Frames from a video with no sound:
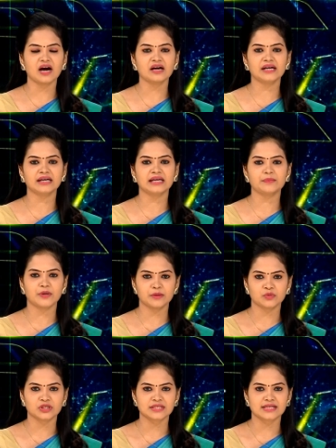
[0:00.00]
வாகனங்களை
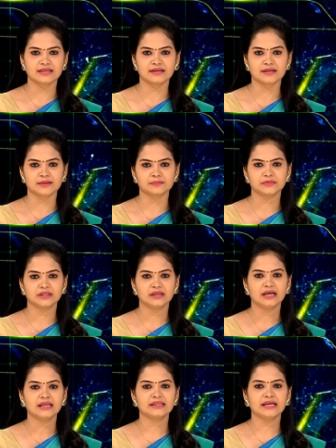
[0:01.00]
பறிமுதல் செய்தனர்
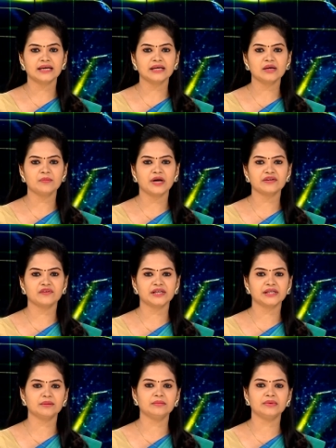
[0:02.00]
தரங்கம்பாடி வட்டம்